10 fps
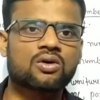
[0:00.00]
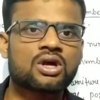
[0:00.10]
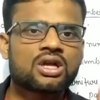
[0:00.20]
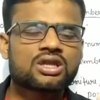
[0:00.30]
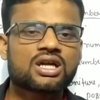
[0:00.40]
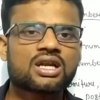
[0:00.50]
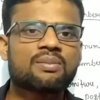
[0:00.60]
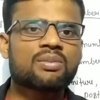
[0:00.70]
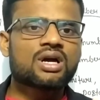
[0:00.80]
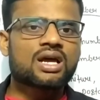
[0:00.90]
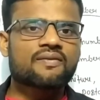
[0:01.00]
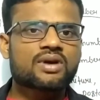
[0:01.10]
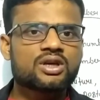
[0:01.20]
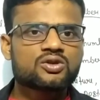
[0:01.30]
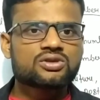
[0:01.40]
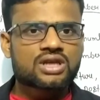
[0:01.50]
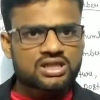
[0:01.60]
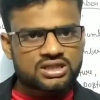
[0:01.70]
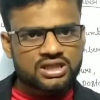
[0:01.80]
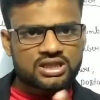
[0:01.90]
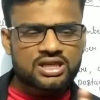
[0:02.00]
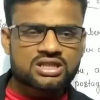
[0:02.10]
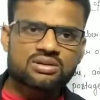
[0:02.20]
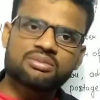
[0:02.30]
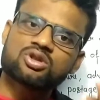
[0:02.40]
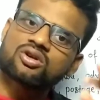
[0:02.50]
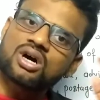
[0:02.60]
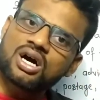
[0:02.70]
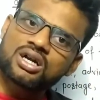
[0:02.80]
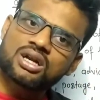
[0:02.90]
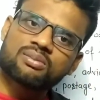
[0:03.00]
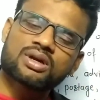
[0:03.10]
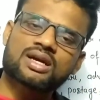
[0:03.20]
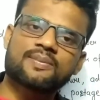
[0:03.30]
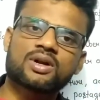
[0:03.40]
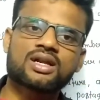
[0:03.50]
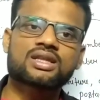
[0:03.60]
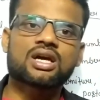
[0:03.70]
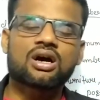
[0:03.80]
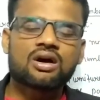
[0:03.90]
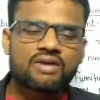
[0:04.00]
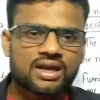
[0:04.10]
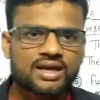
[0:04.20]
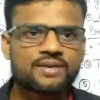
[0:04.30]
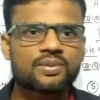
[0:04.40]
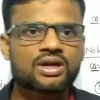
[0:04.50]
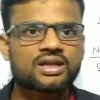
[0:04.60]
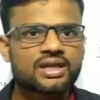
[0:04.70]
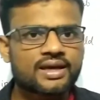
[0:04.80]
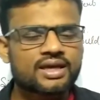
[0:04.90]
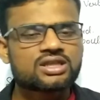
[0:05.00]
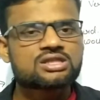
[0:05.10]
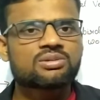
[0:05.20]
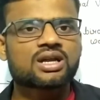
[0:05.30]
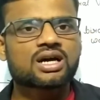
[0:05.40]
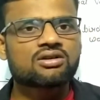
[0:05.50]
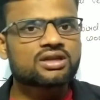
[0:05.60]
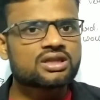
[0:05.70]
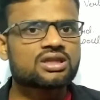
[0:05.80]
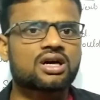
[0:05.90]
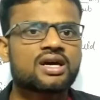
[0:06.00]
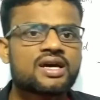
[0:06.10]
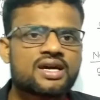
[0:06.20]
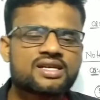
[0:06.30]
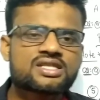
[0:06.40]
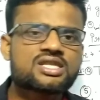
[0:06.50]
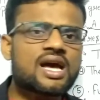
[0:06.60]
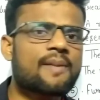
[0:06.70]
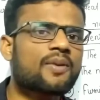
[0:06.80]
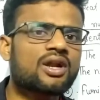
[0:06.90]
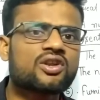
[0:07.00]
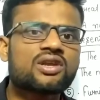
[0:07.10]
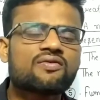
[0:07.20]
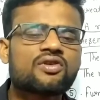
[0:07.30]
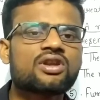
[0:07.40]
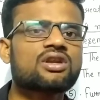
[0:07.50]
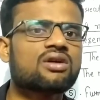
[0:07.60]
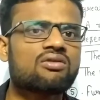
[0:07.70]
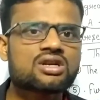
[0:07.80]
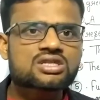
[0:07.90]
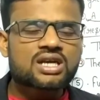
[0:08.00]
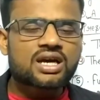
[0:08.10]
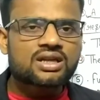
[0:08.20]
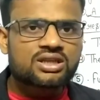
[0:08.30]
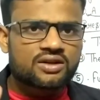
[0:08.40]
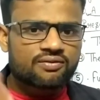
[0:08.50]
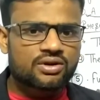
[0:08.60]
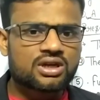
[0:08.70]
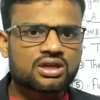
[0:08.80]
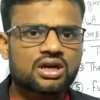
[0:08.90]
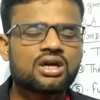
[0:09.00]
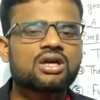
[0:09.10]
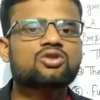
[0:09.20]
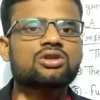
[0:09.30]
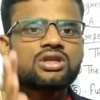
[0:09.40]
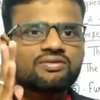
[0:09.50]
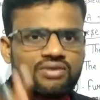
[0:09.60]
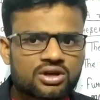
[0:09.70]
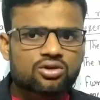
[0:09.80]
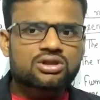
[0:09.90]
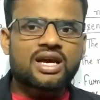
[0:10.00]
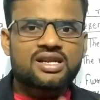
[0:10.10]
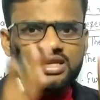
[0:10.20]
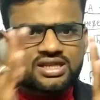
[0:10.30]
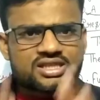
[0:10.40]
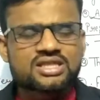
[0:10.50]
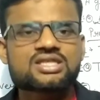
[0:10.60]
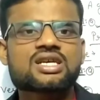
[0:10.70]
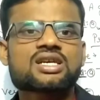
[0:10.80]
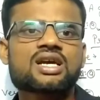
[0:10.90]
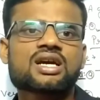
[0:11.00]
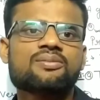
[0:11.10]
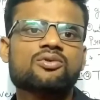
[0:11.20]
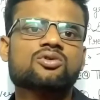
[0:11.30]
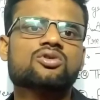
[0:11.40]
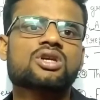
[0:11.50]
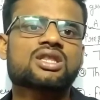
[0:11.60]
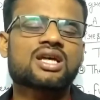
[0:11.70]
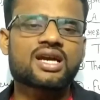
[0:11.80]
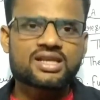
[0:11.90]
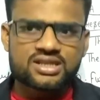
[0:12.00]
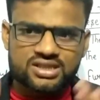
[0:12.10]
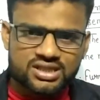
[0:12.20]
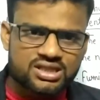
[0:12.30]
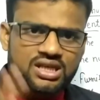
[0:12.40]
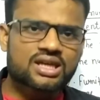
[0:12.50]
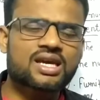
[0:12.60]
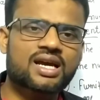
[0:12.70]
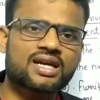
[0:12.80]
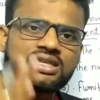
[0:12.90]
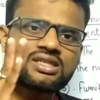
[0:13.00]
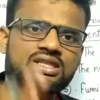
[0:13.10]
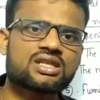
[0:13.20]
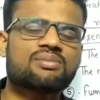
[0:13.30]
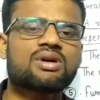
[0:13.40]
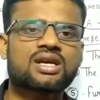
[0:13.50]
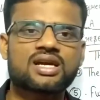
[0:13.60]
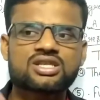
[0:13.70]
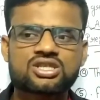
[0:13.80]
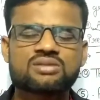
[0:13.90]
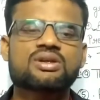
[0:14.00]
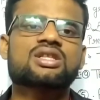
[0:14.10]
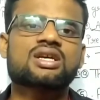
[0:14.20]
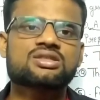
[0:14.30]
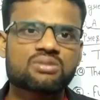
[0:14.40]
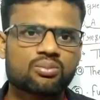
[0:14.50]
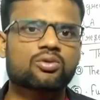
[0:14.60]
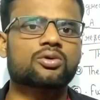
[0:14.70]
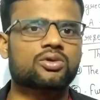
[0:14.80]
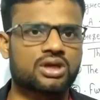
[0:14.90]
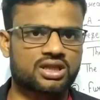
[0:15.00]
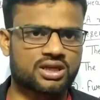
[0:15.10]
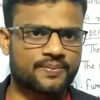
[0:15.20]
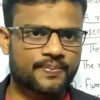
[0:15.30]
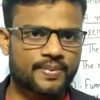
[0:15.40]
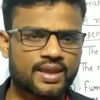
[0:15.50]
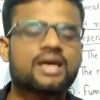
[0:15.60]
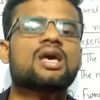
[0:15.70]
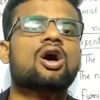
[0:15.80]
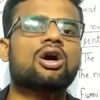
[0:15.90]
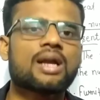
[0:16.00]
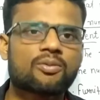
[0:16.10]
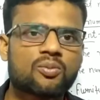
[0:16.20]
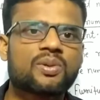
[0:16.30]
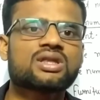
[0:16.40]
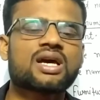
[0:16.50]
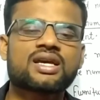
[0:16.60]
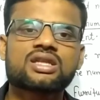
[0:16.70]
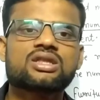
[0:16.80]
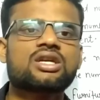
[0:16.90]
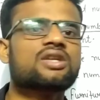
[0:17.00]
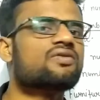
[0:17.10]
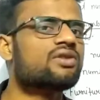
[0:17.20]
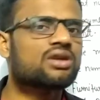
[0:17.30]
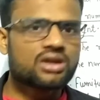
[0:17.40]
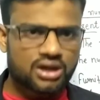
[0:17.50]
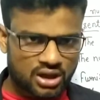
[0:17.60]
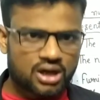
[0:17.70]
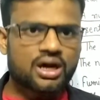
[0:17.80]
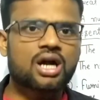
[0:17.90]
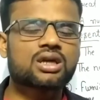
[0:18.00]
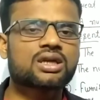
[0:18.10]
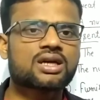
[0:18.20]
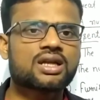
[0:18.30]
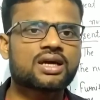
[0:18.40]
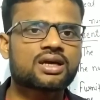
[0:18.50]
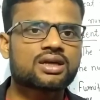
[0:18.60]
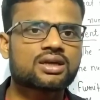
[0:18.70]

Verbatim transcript: हो द नंबर ऑफ का यूज अगर सेंटेंस अभी तो अ नंबर का पढ़ रहे थे अ वाला ही पढ़ रहे थे ए जिसमें लगा हो लेकिन द इनसे आपका डिफिनिट वर्ड्स का डिफिनिट जो डिफिनिट होता है निश्चित संख्या का बोध हो जाता है निश्चित संख्या का निश्चित नंबर का निश्चित व्यक्ति का इसमें बोध हो जाता है और आपको पता है कि द डिफिनिट आर्टिकल है